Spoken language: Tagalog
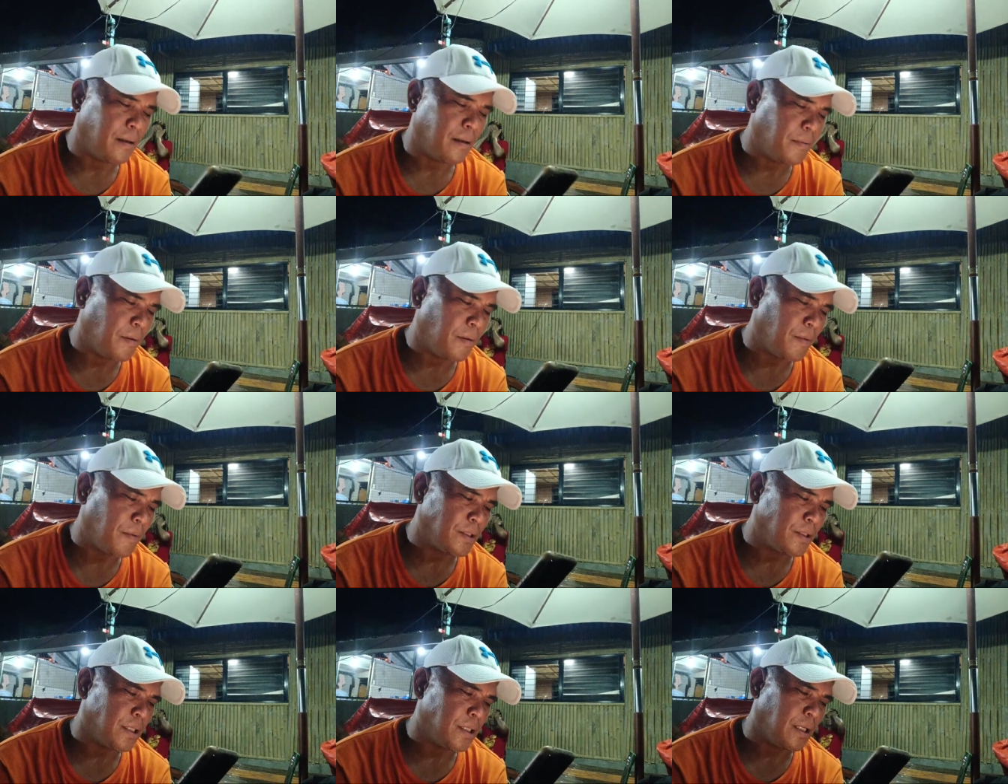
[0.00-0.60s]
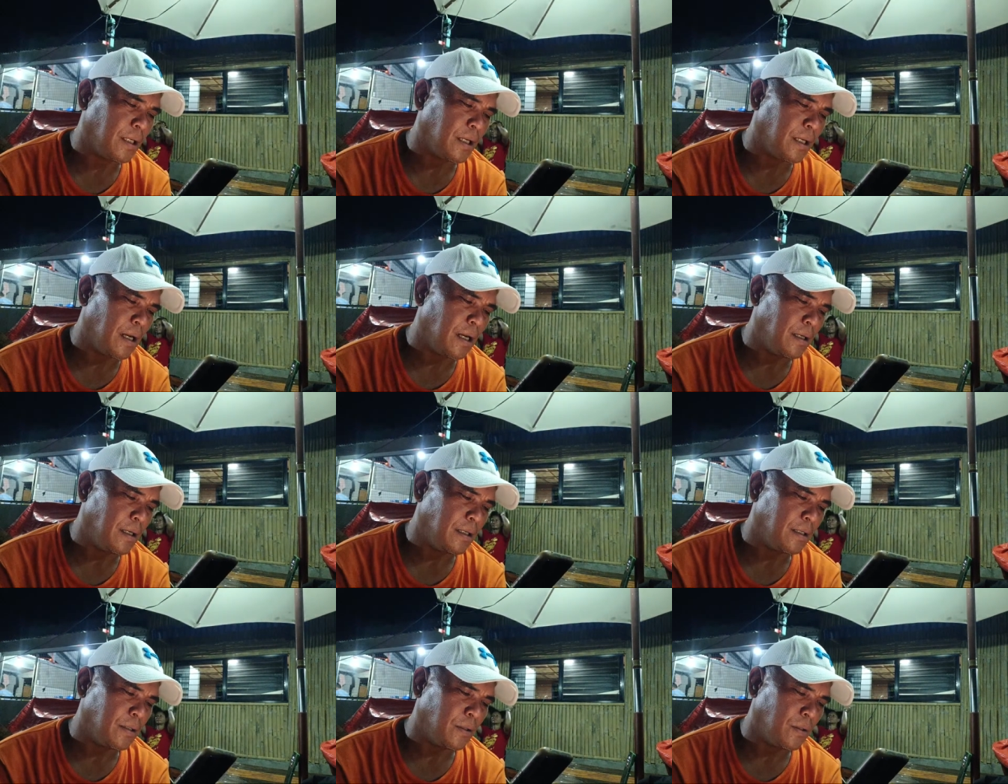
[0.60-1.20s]
eh. Ma'am
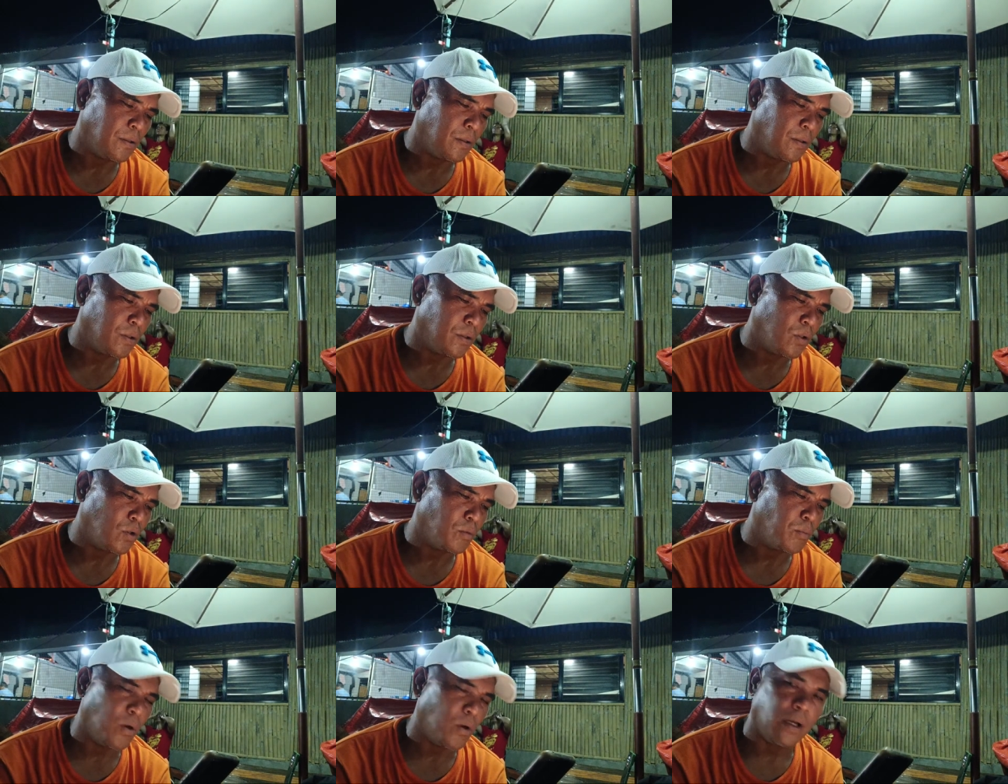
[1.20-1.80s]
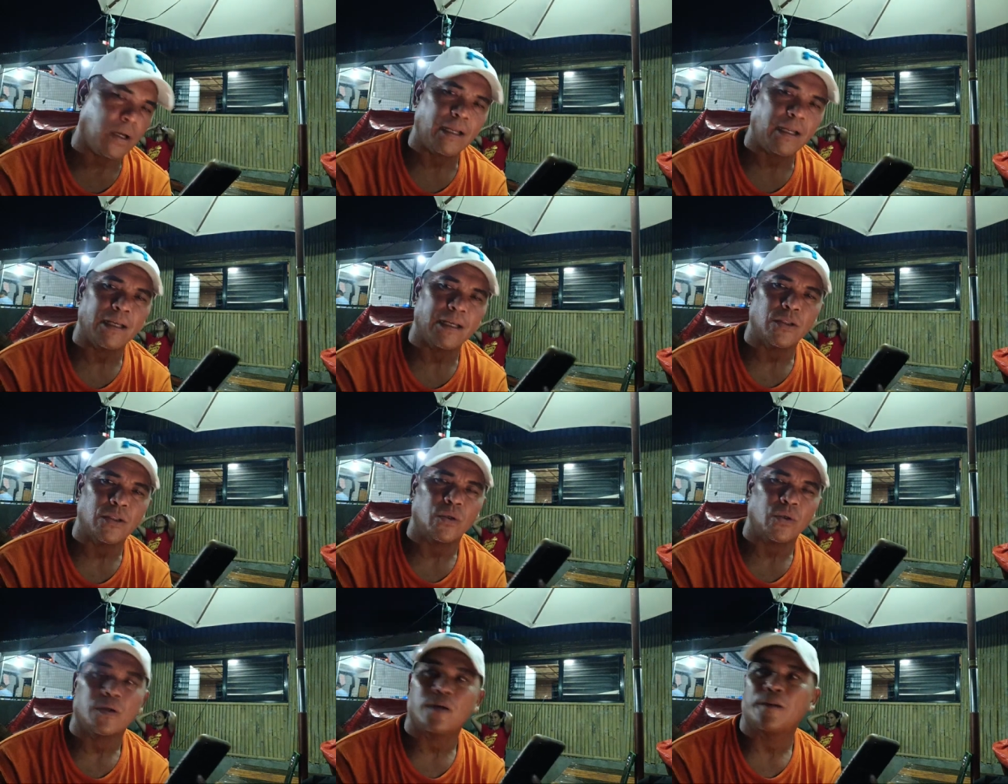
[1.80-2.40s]
Angelica, no. Domo eh,
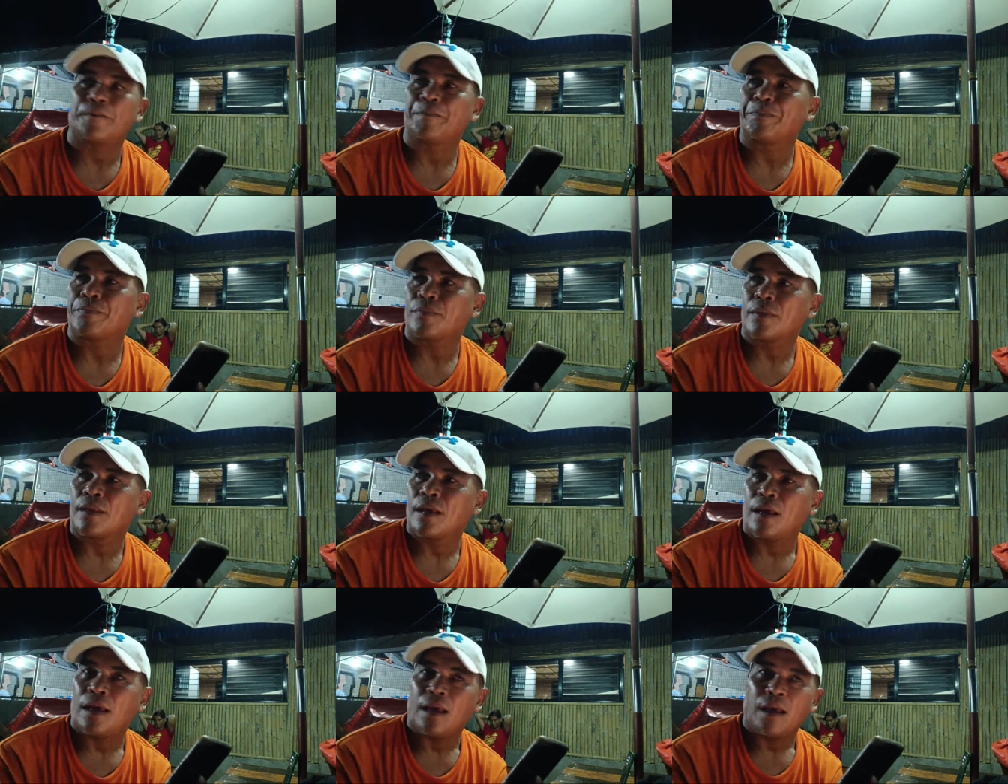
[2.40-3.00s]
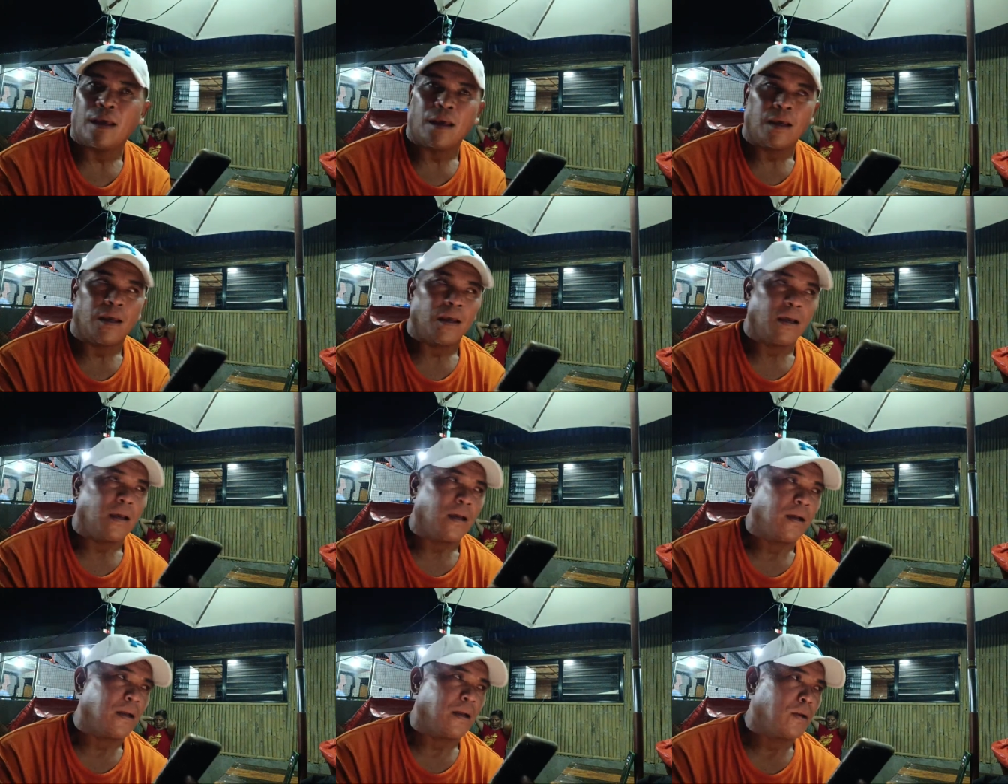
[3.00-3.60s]
arigato.
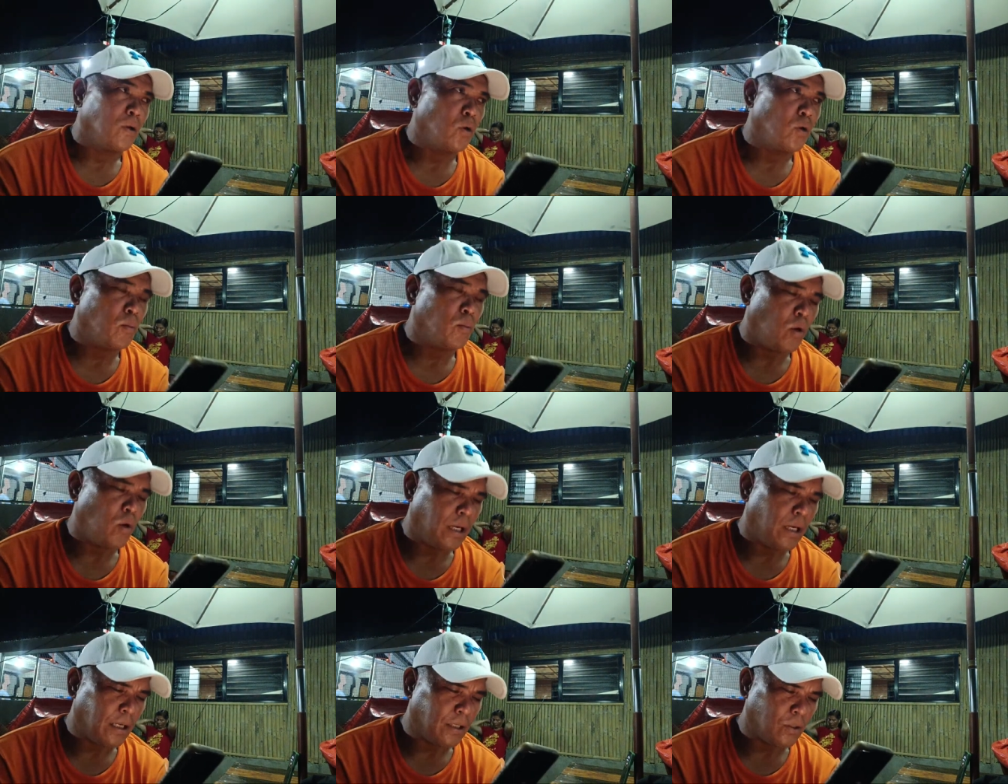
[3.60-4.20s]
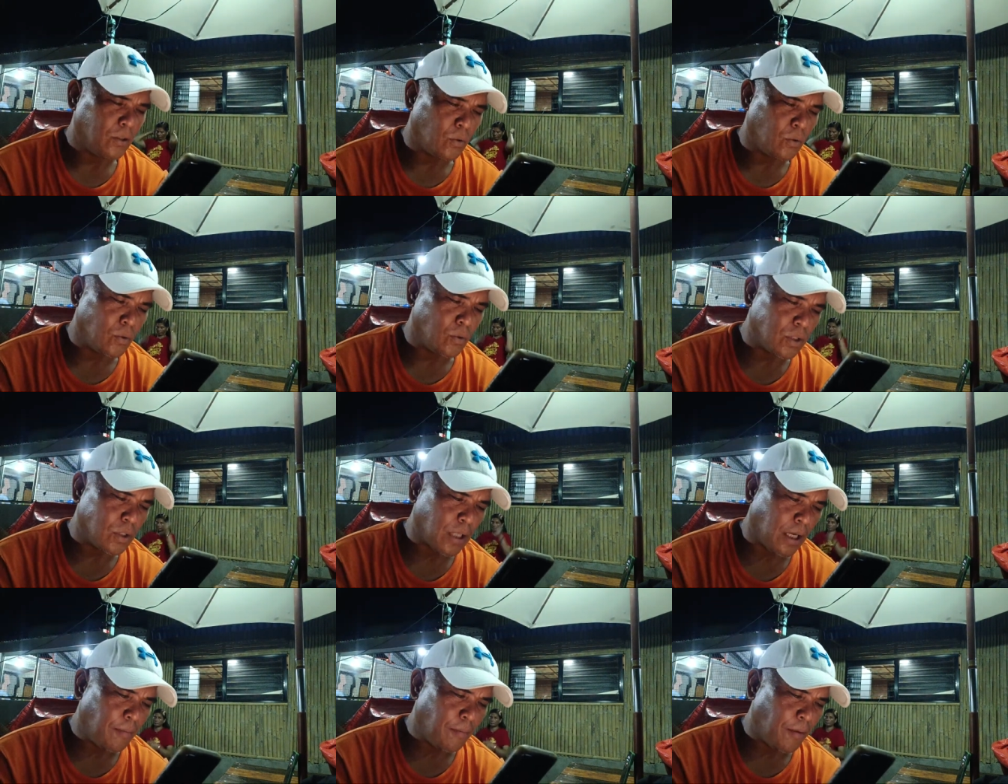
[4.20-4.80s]
Domo arigato
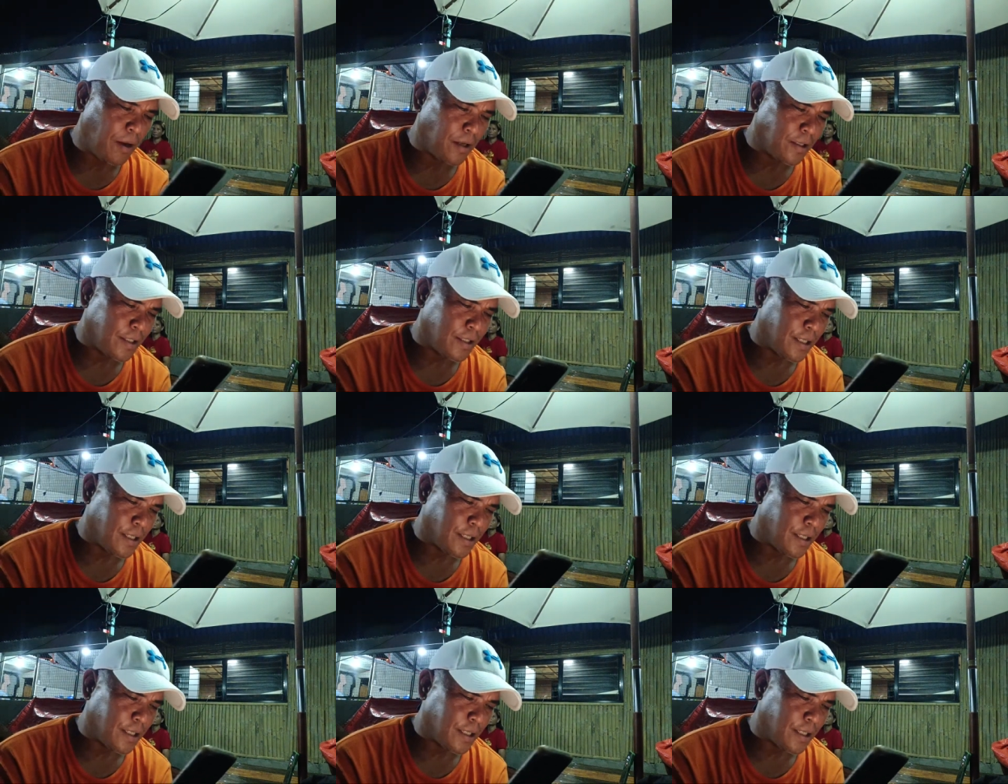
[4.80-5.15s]
gozaimasu,